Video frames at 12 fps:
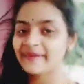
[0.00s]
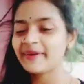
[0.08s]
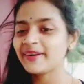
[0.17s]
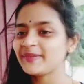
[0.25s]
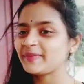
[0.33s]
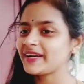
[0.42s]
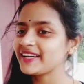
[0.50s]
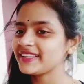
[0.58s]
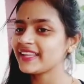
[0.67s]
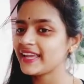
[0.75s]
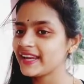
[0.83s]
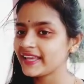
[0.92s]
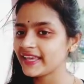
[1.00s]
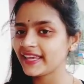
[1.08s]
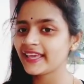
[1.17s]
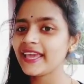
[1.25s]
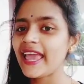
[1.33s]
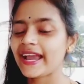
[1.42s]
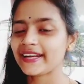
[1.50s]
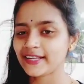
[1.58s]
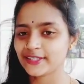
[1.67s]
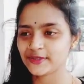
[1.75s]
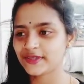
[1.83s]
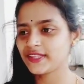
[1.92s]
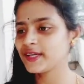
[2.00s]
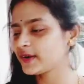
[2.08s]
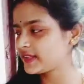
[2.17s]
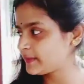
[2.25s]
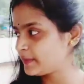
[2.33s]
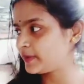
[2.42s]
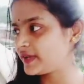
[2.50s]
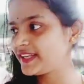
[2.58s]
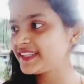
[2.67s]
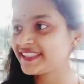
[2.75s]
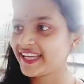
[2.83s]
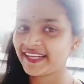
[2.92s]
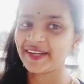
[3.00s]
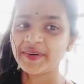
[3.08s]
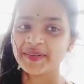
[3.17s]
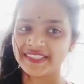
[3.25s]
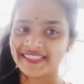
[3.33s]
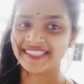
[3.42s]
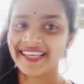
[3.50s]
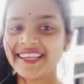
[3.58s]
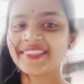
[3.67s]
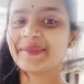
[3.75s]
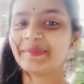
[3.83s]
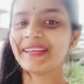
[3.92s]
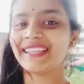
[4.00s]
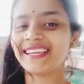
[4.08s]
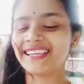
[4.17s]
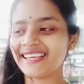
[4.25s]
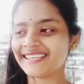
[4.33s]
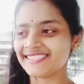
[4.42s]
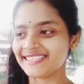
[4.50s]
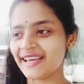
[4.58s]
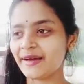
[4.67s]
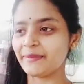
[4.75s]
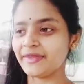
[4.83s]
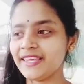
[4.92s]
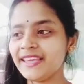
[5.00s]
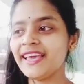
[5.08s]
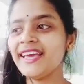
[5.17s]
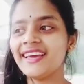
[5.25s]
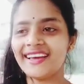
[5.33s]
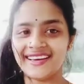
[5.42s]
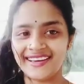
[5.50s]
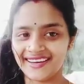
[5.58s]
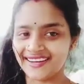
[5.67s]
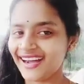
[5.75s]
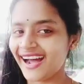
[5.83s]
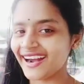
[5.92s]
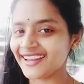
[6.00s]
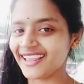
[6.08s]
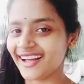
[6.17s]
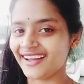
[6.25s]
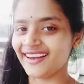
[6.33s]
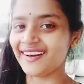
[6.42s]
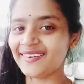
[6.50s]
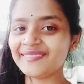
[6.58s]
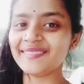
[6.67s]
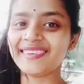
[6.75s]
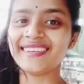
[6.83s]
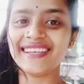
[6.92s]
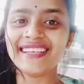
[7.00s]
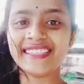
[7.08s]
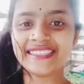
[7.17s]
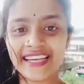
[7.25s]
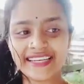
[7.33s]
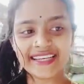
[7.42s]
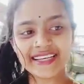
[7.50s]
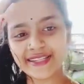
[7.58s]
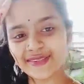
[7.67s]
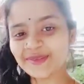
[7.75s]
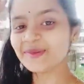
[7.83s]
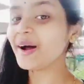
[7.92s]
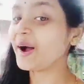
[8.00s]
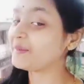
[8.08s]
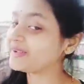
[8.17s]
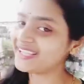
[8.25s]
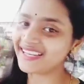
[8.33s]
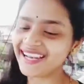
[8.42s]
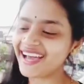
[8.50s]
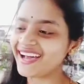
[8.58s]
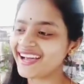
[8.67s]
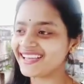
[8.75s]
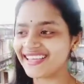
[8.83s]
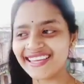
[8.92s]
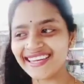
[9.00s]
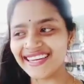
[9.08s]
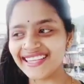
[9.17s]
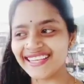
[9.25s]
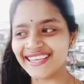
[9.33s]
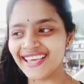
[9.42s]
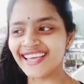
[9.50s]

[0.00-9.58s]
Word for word: এবার তোমাদেরকে একটা সত্যি কথা বলি সেটা হচ্ছে তোমাদেরকে যে আমি কার দেখালাম সেটা কিন্তু আমাদের না কিনিনি